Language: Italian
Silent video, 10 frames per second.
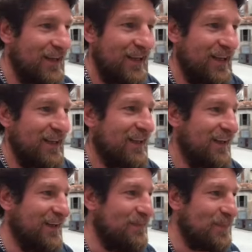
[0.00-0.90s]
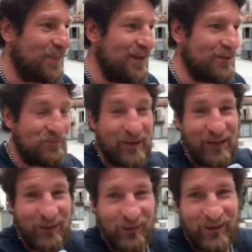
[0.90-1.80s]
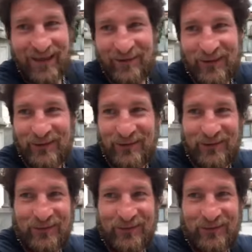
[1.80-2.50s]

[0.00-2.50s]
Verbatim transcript: il, ehm, lo spandigone quando,